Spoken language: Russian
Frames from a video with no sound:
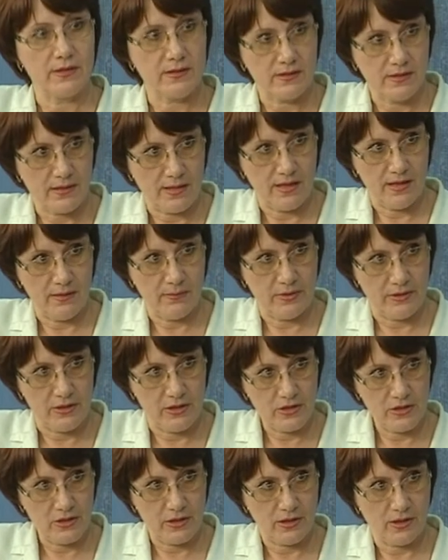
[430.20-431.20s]
социальной
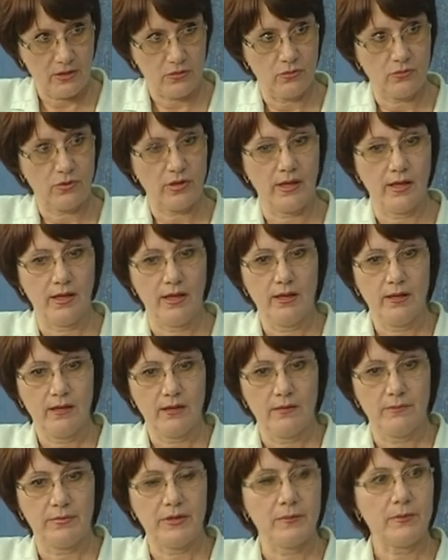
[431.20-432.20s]
поддержки, которые
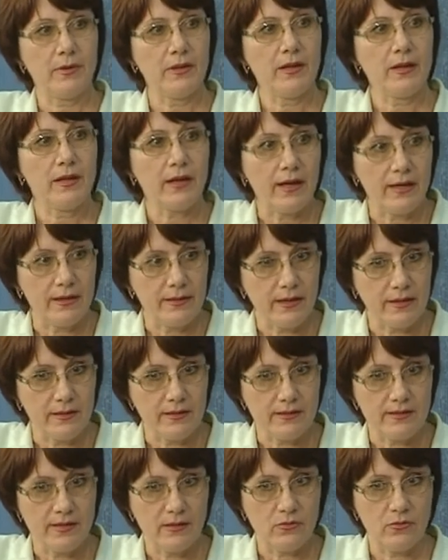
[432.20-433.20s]
предполагает
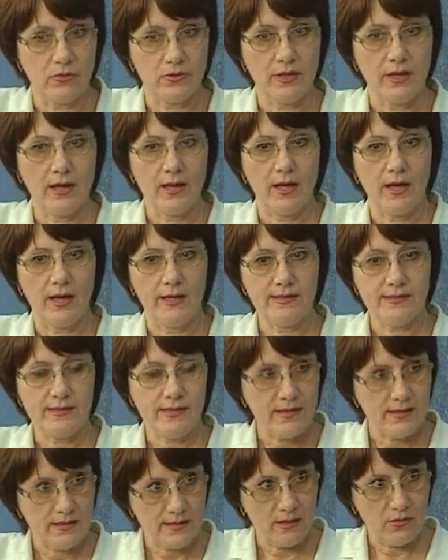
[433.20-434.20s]
данный закон. А
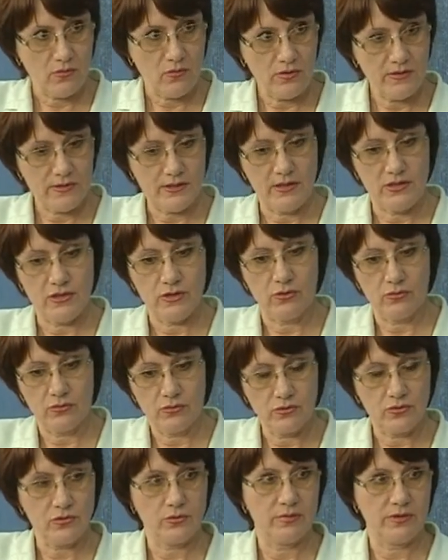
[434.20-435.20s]
если есть закон, значит, он
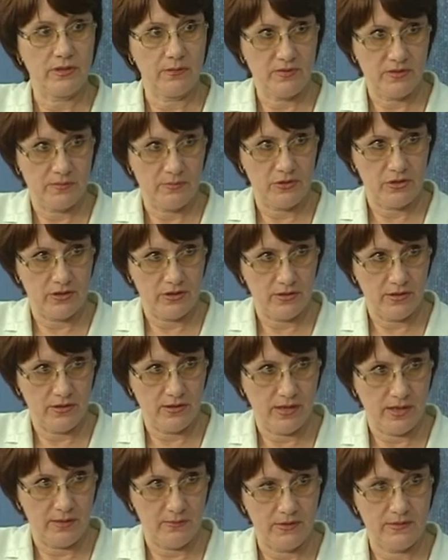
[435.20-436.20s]
должен быть обеспечен
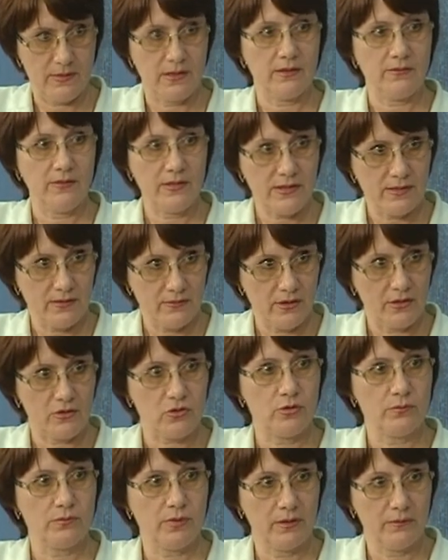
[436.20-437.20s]
деньгами. Соответственно,
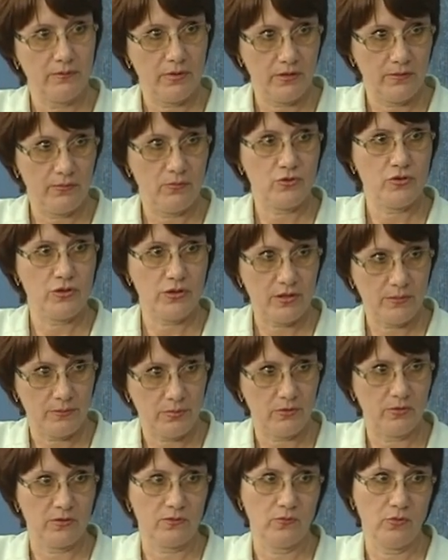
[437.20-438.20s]
чтобы и были в бюджете
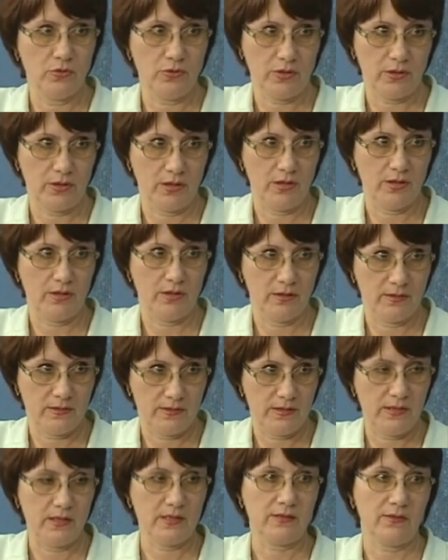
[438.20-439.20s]
предусмотрены э,
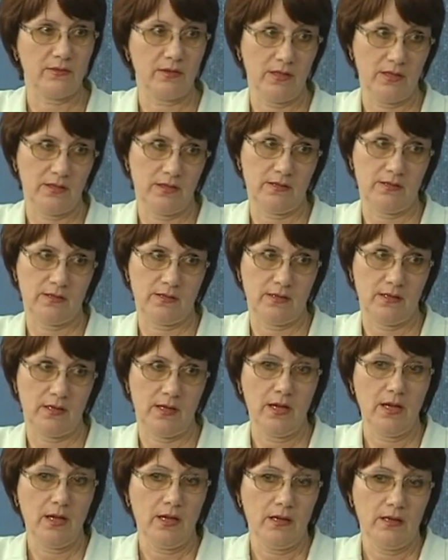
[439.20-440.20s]
средства на эти
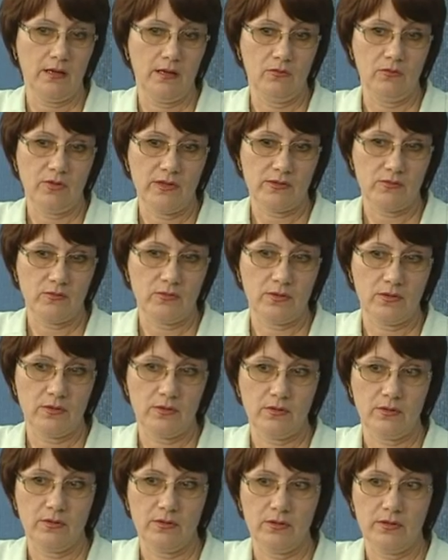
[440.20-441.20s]
цели. Угу. И у нас вот,
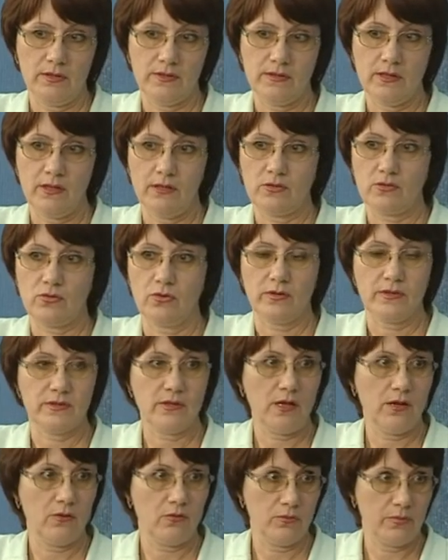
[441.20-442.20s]
э, я знаю, насколько
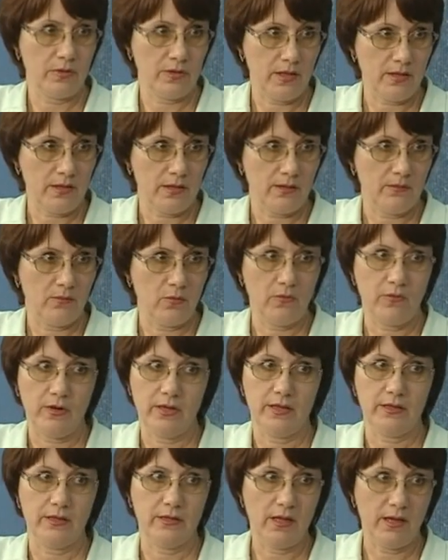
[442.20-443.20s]
знаю, губернатором
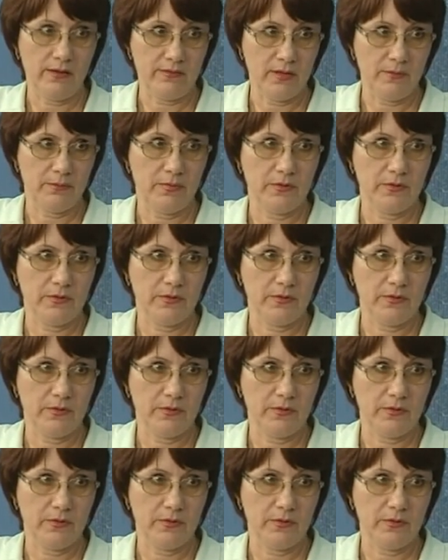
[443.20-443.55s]
буквально недавно